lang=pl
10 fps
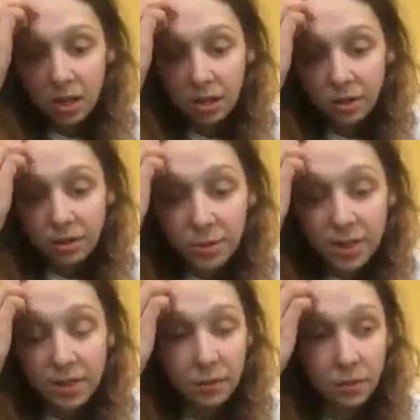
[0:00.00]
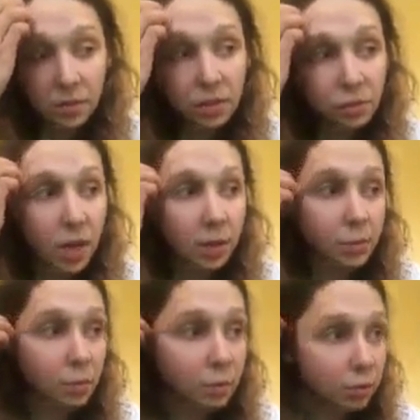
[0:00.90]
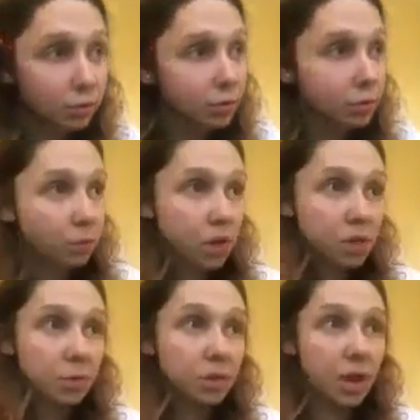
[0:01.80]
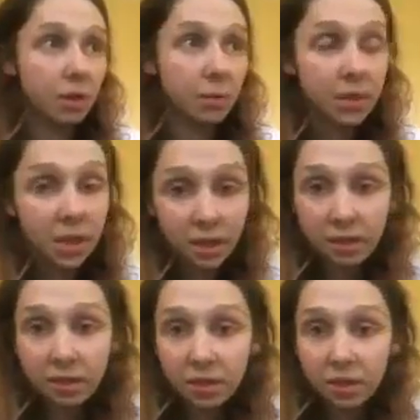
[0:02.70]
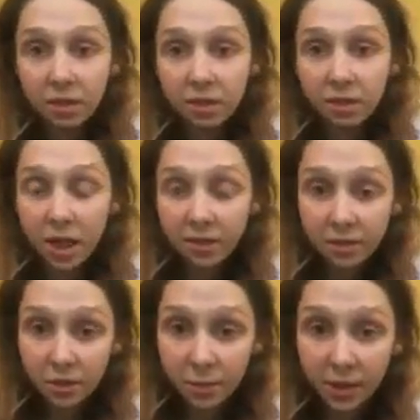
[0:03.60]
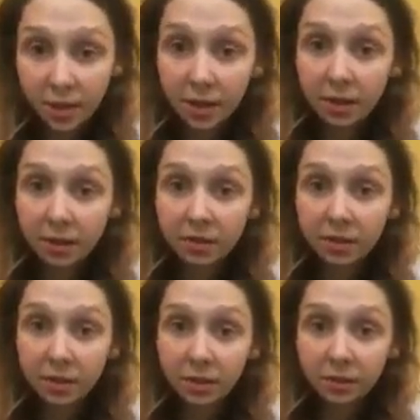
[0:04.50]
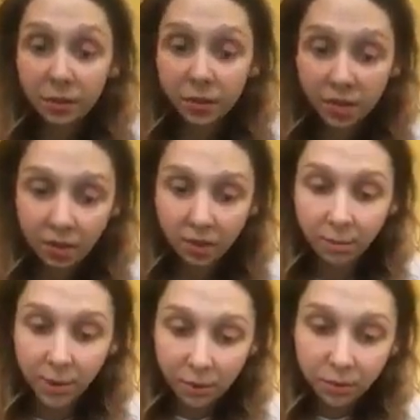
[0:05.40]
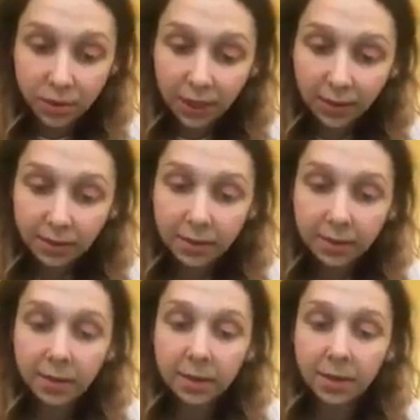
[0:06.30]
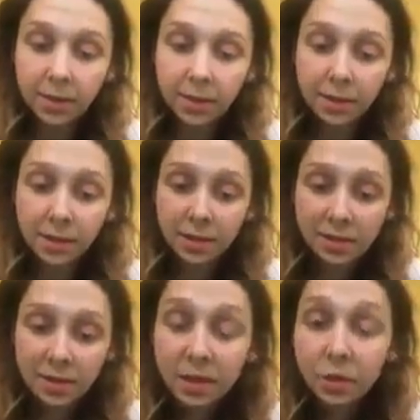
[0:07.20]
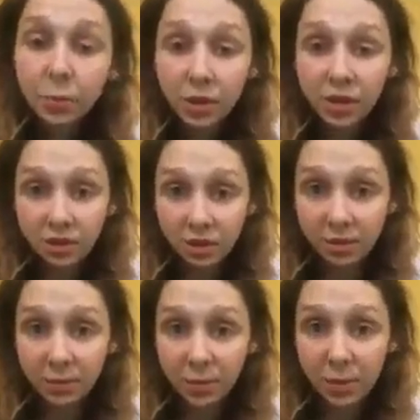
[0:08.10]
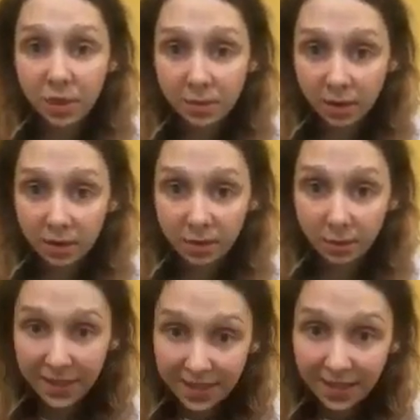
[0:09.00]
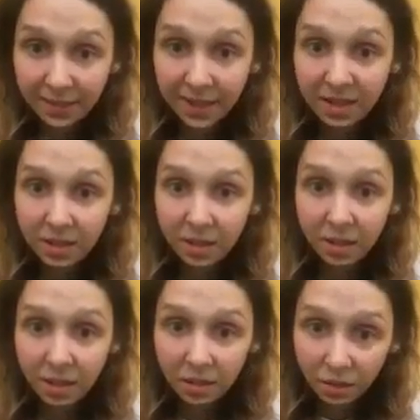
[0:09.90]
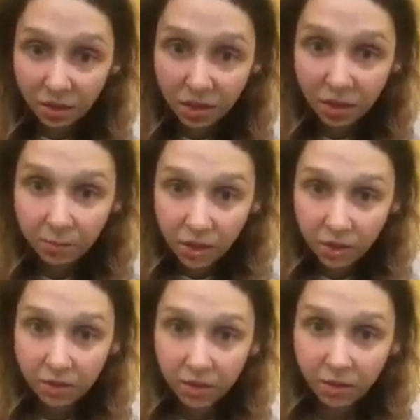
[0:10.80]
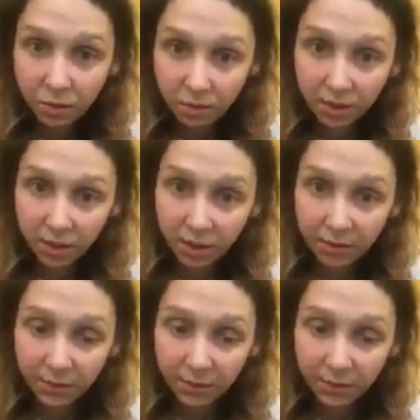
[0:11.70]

Drodzy Państwo, liczba absurdów, która spotkała mnie i kadrę szpitala w ostatnich paru dniach, jest nie do pojęcia z perspektywy pacjenta i logicznie myślącego człowieka.